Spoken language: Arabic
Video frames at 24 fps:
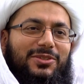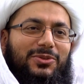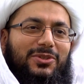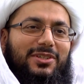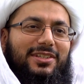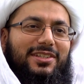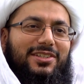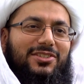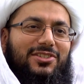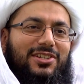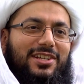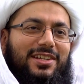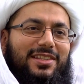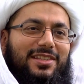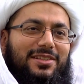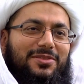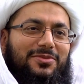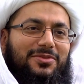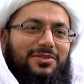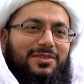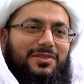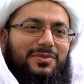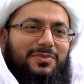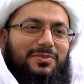نخرج هذا
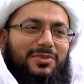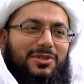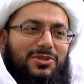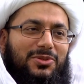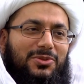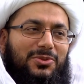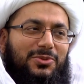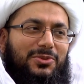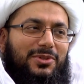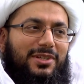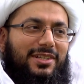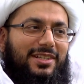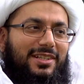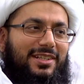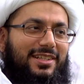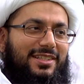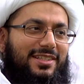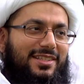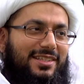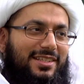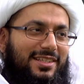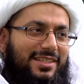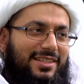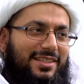الفيلم بالصوره
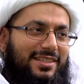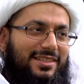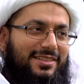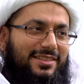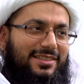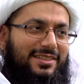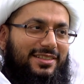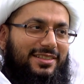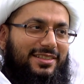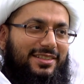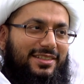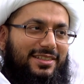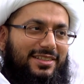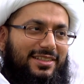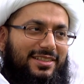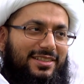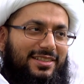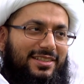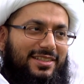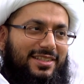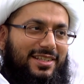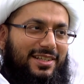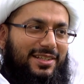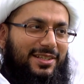التي
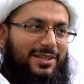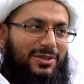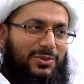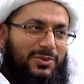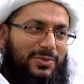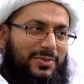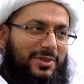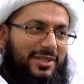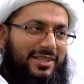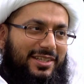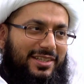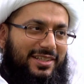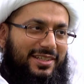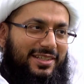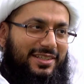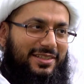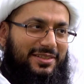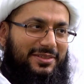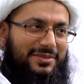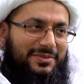تليق به